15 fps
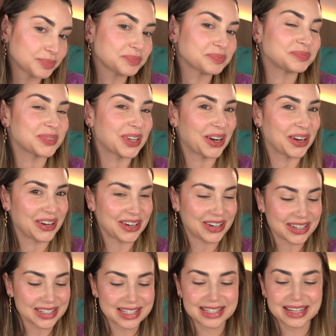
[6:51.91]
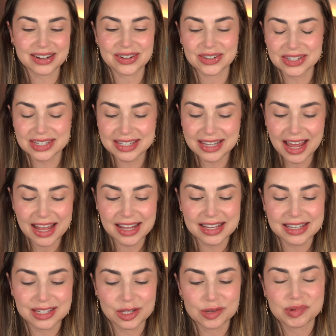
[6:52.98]
Nossa, gostei
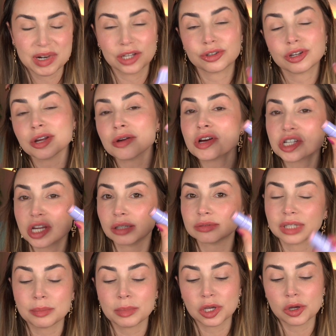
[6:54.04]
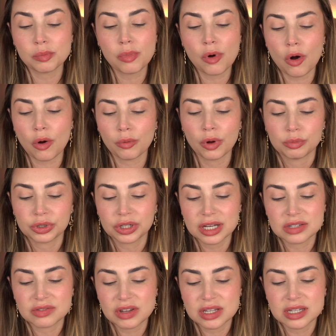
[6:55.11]
desse iluminador e eu achei um tamanho bom, porque
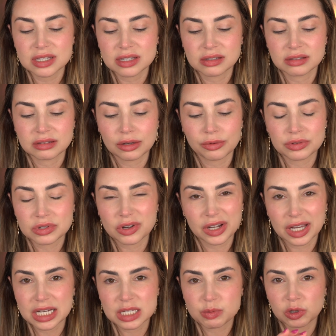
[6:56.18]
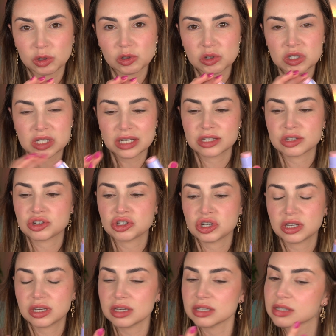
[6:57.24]
às vezes são aqueles produtos em
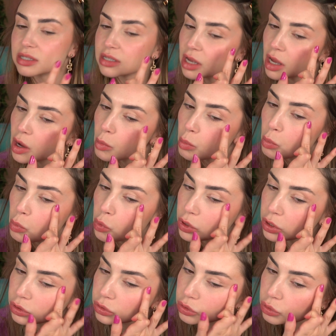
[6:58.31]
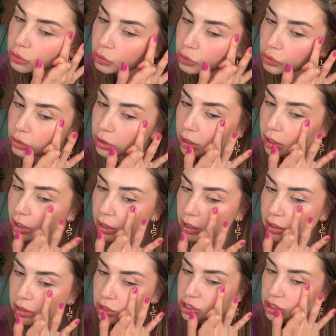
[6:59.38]
sticks muito
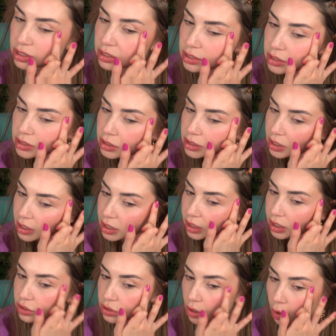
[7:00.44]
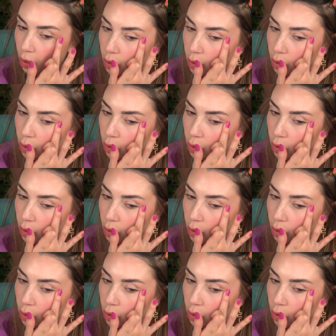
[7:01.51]
grandes que só